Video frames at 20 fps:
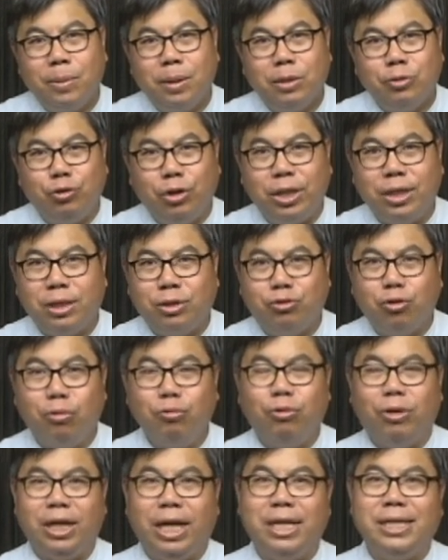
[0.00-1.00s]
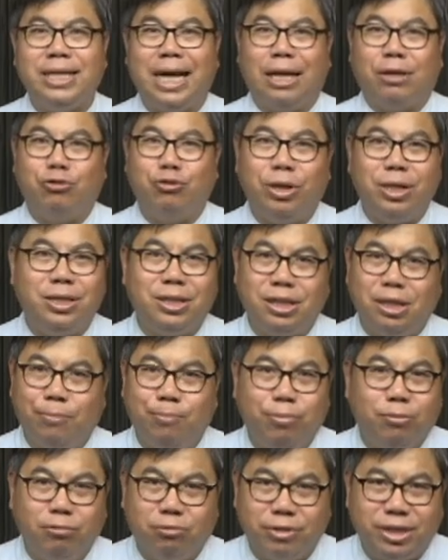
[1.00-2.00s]
君中国人讲君子
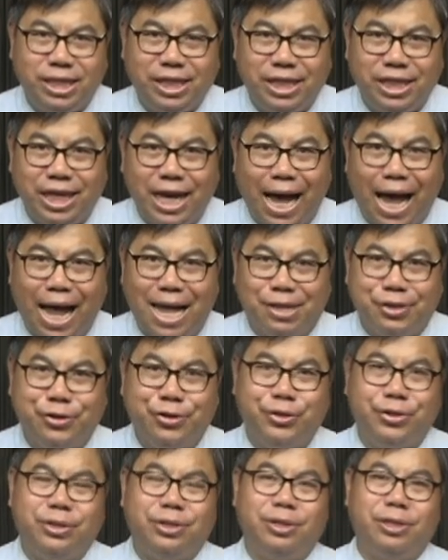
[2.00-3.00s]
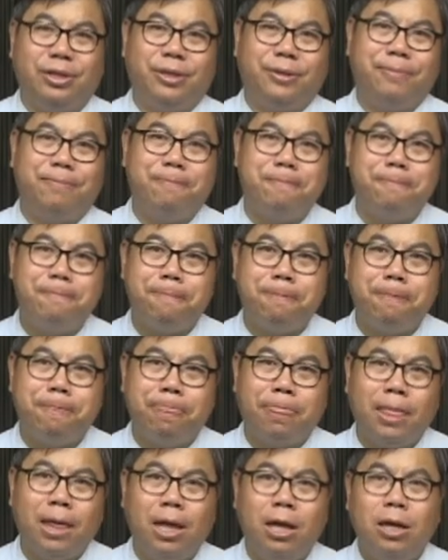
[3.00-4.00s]
不欺暗室，
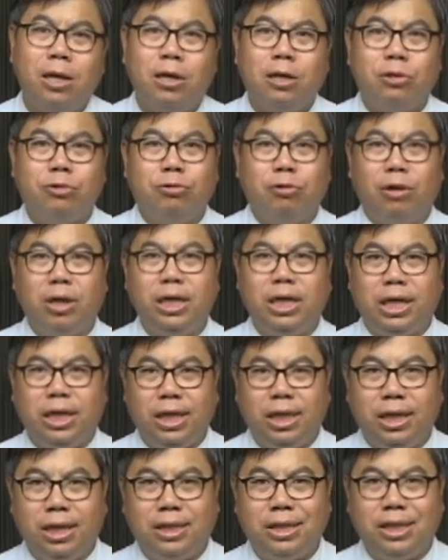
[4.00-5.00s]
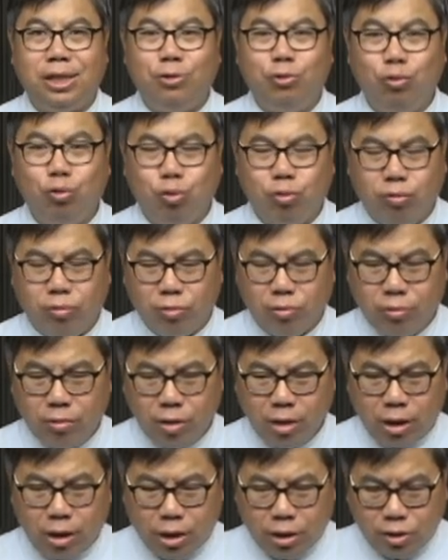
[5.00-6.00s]
所以一个基督徒
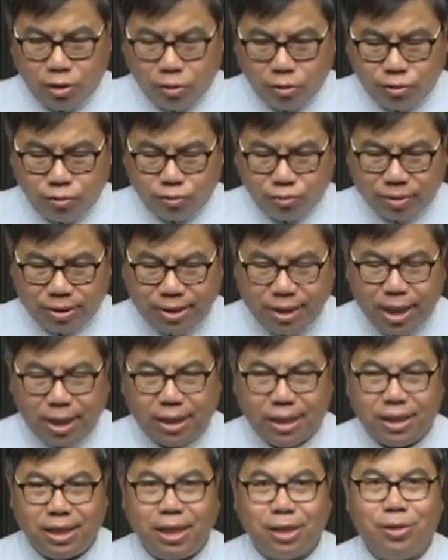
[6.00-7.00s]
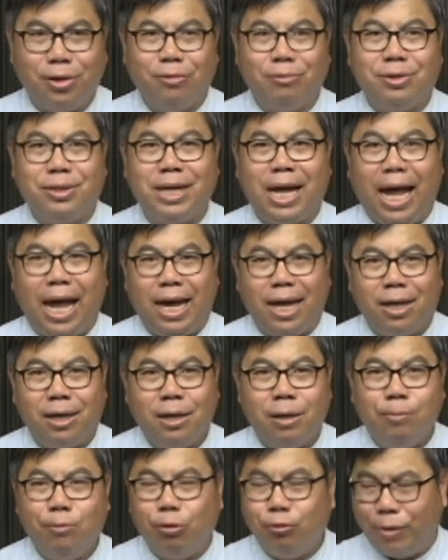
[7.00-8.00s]
有主圣灵的同在，
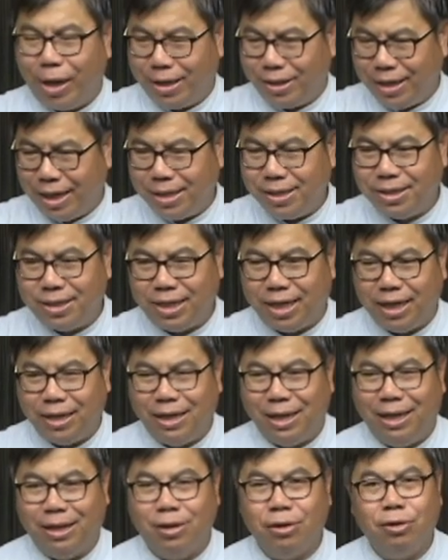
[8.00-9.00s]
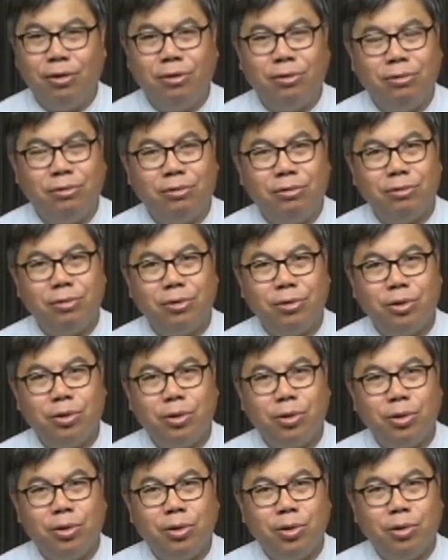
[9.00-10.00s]
不管人前人后，
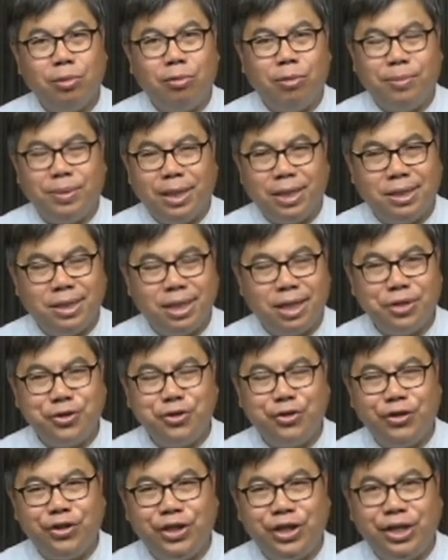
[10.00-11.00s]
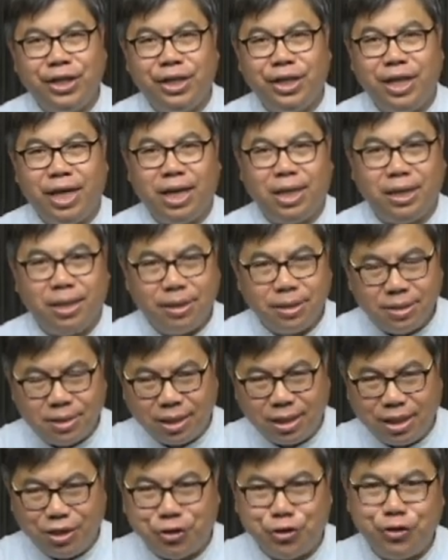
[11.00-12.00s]
我们的心思意念
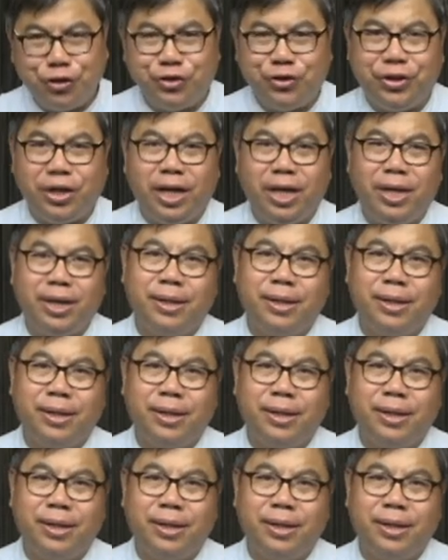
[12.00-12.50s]
是一致的。